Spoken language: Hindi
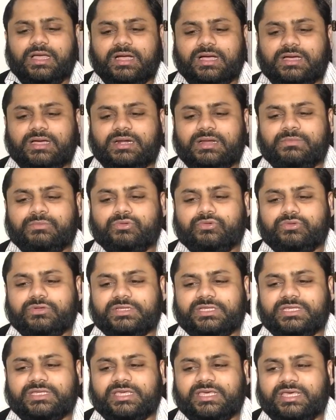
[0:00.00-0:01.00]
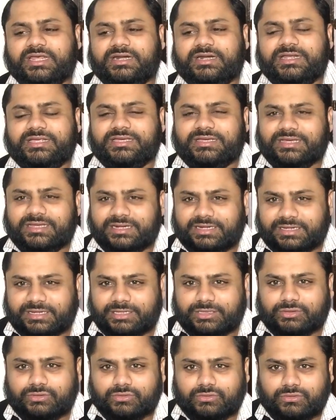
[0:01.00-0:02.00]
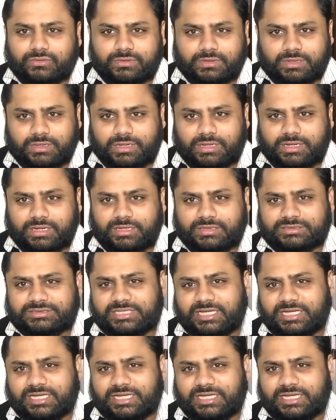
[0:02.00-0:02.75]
अगर हम उनकी केयर नहीं करेंगे तो आ,